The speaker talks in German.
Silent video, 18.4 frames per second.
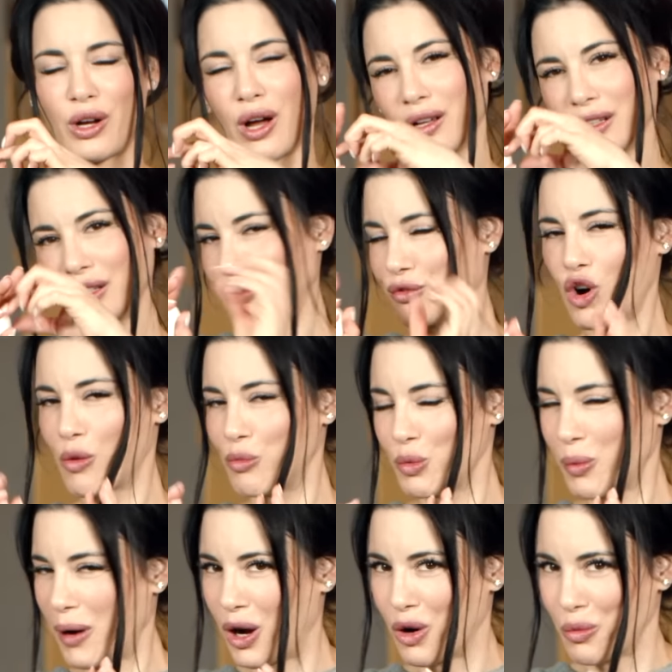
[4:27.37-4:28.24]
Die Form
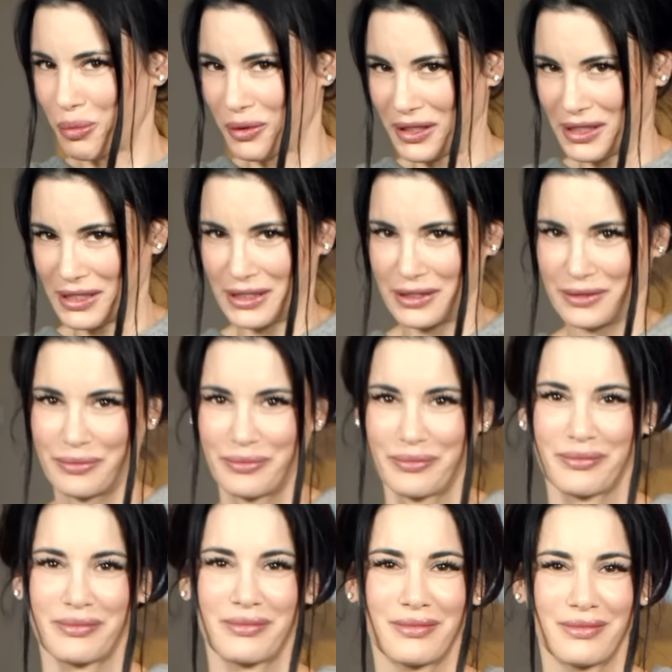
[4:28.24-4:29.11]
überhaupt nicht.
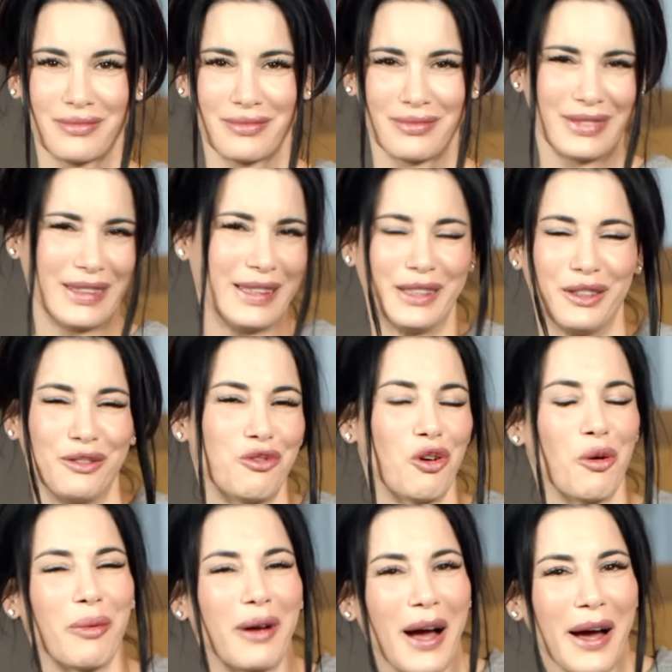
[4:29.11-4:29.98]
Die
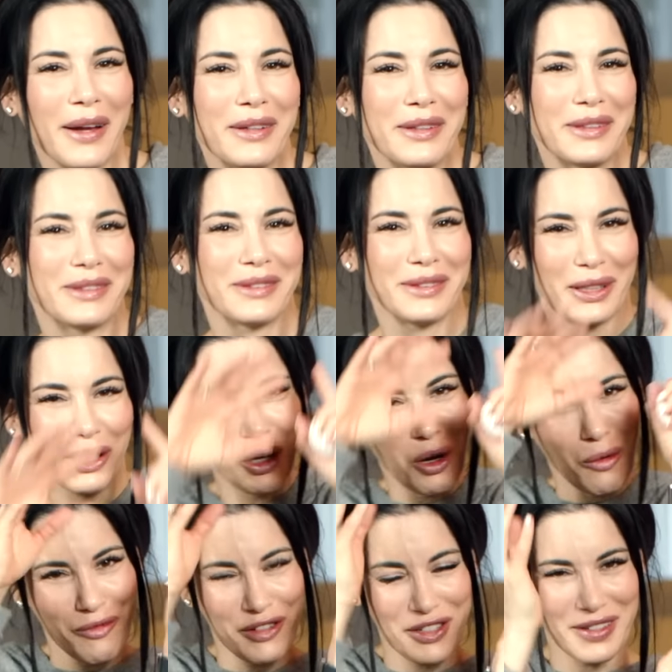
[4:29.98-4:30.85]
Form gar nicht. Der
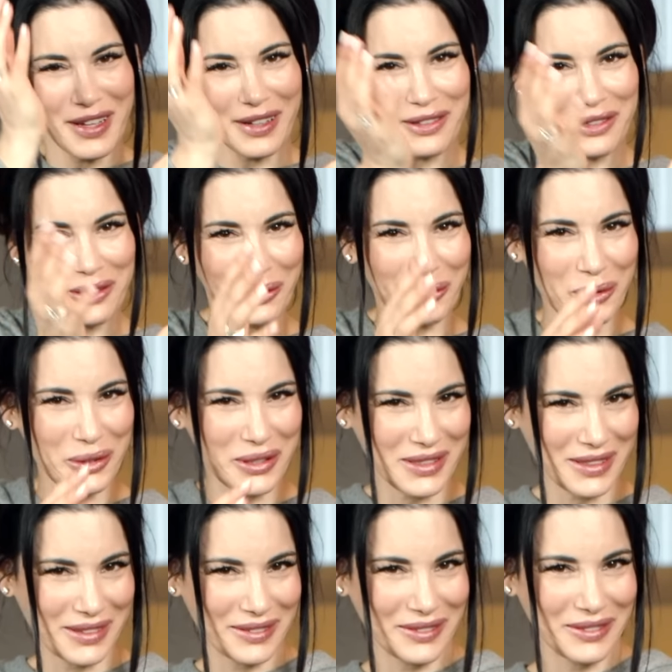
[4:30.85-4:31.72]
Kopf ist ja das
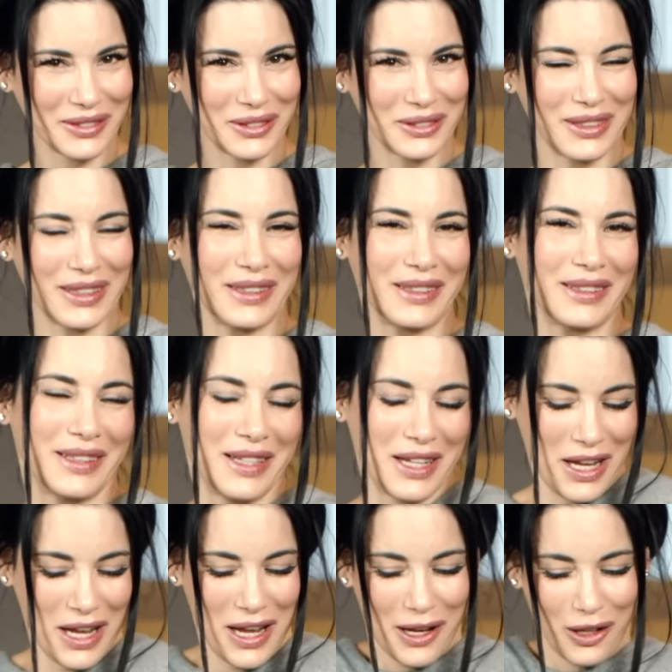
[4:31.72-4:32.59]
Größte. Und dann
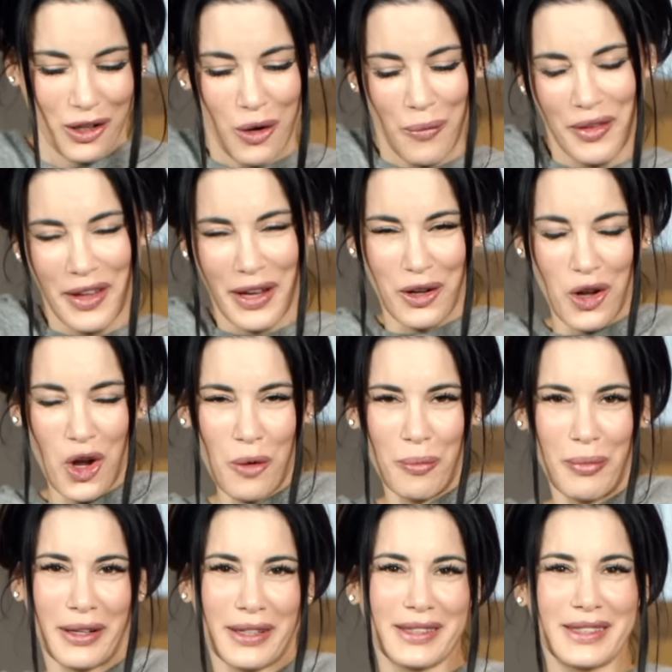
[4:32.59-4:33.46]
kommt der
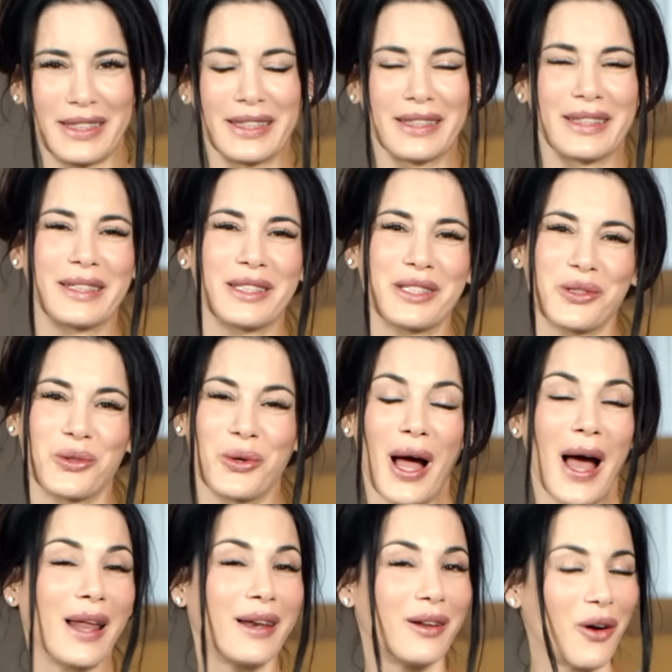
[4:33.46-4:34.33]
Körperchen. So,
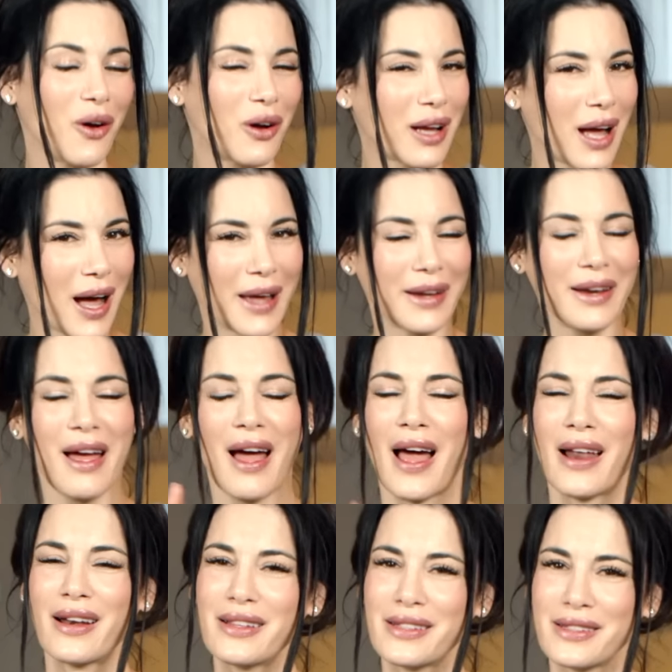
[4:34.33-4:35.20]
alle Organe,
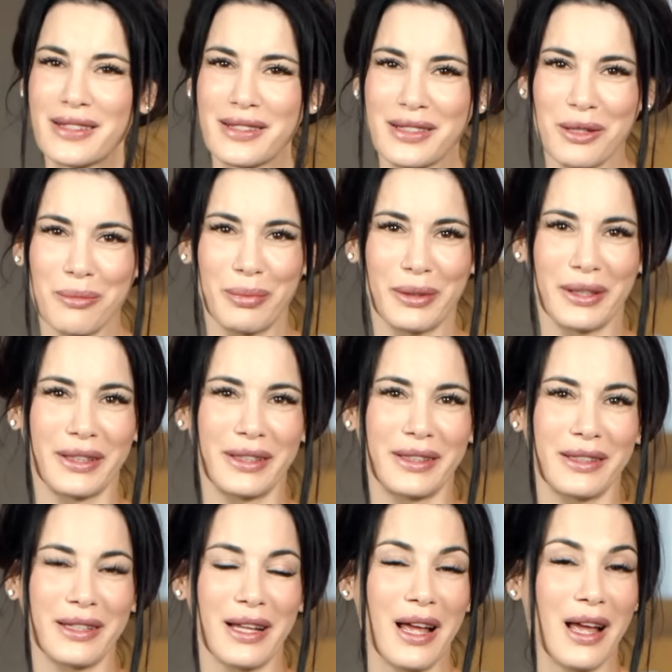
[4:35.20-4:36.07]
alles ist
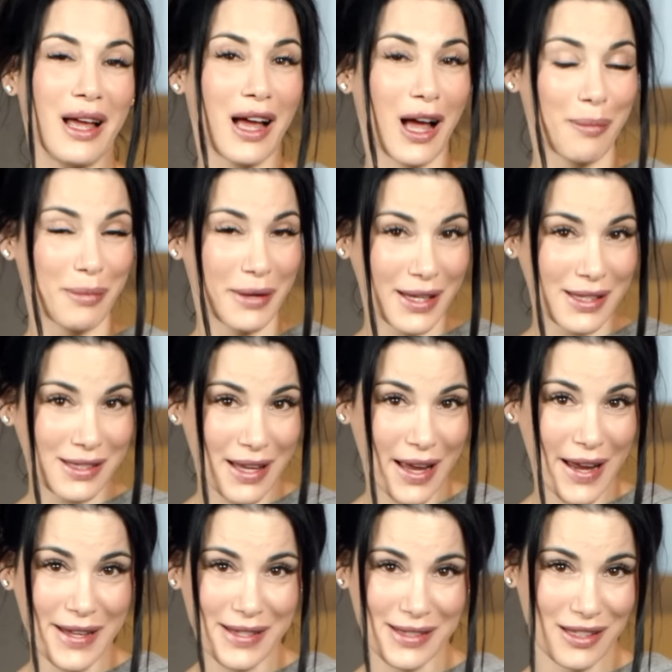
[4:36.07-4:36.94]
gebildet. Ab jetzt
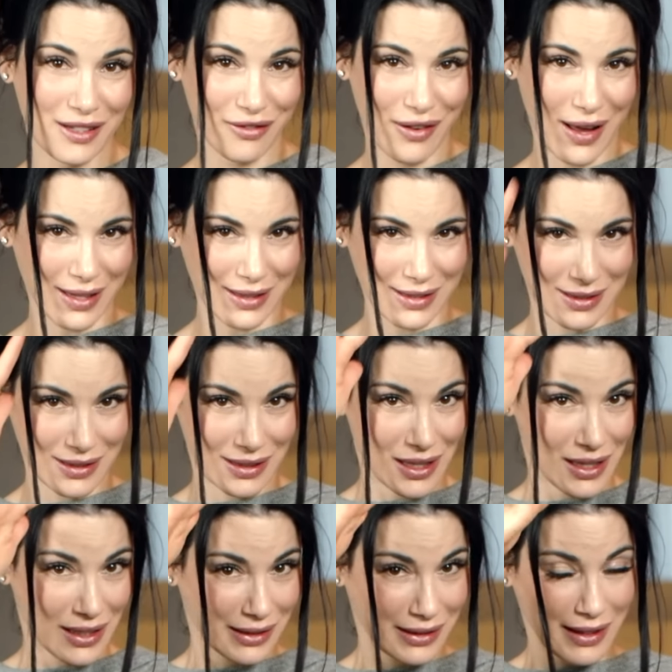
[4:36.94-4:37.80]
heißt es wachsen.
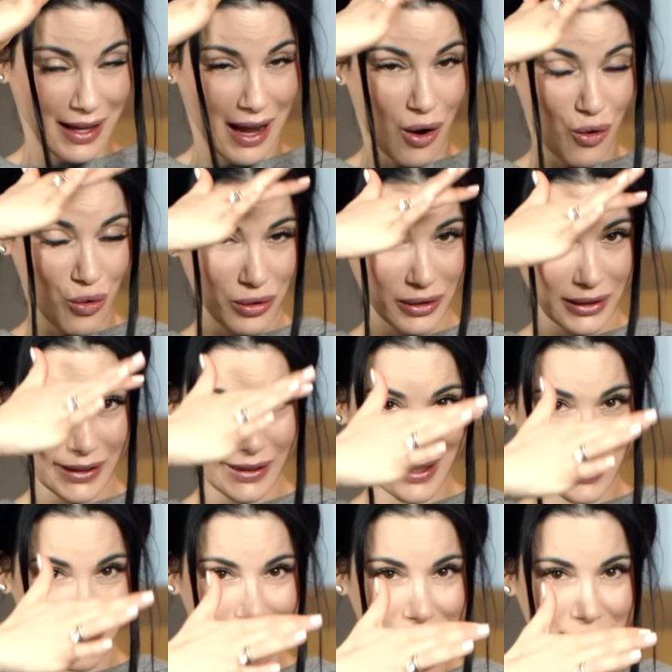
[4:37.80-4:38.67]

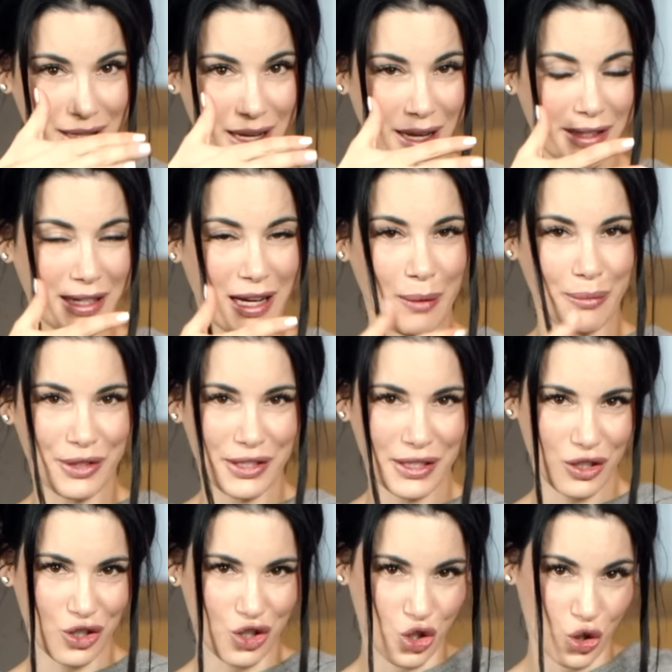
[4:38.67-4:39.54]
Augenlider sind da, die haben
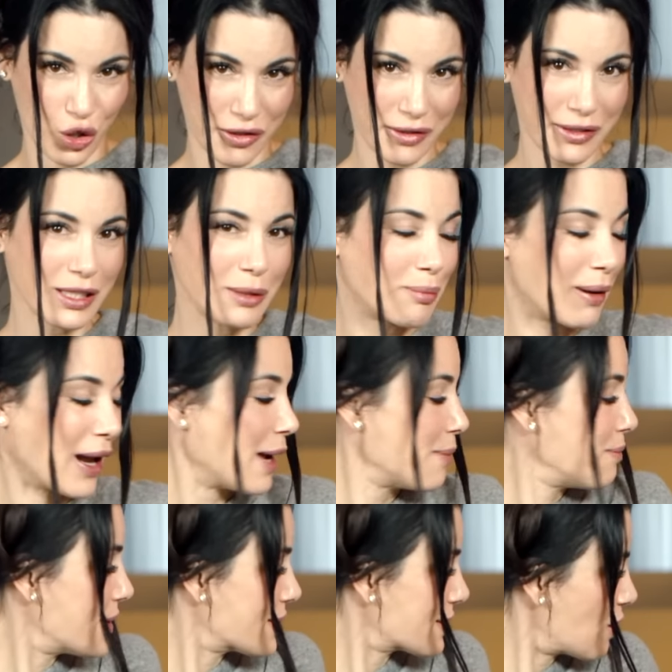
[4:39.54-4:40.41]
sich geschlossen. Die
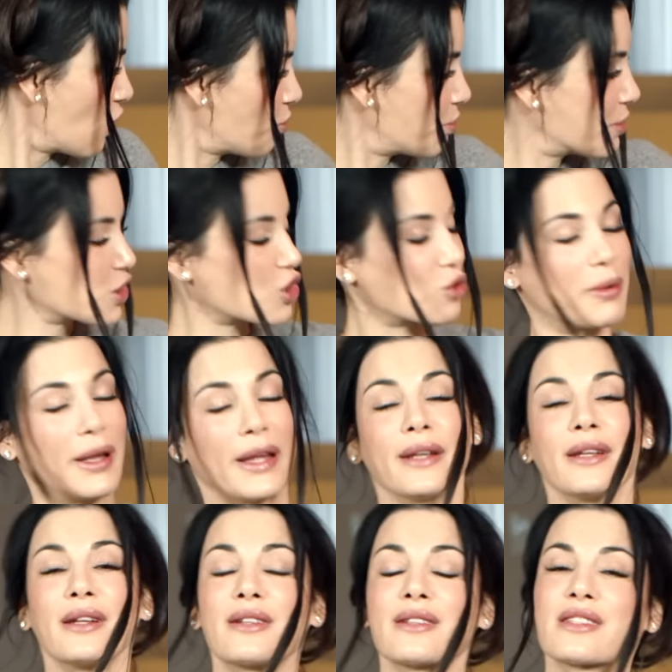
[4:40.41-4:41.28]
bleiben jetzt auch bis zum
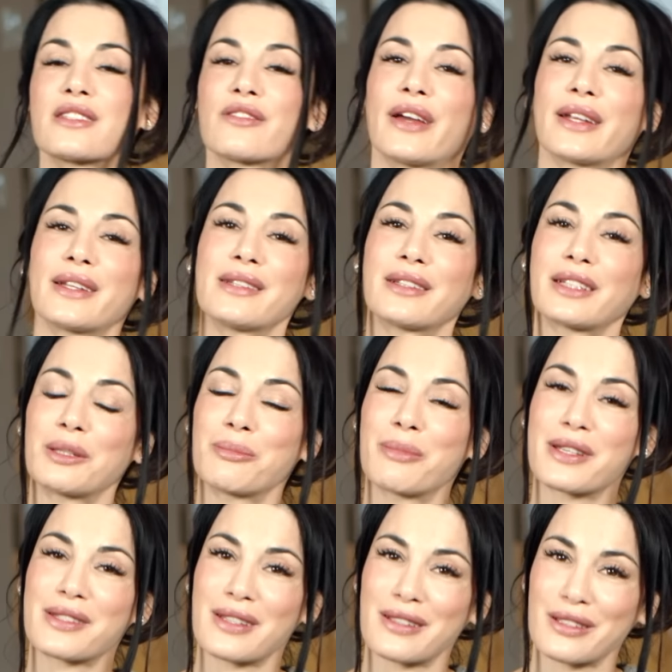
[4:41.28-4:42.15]
Ende des zweiten
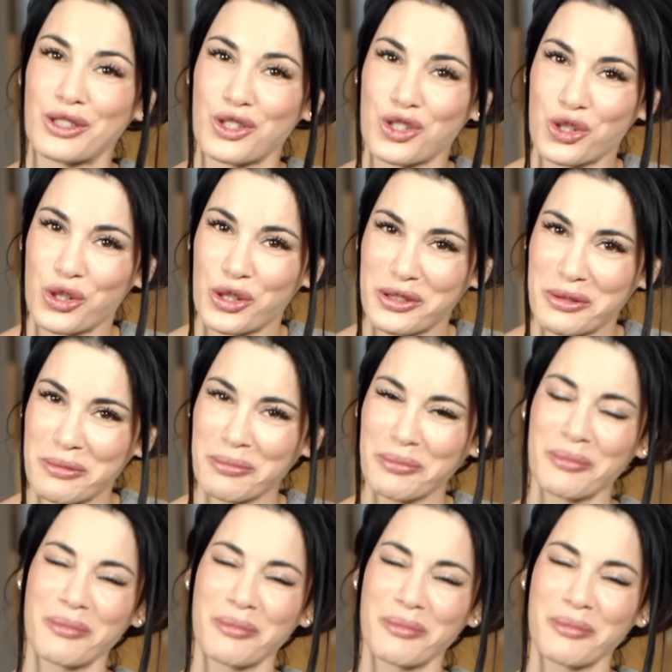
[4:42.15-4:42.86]
Trimesters geschlossen.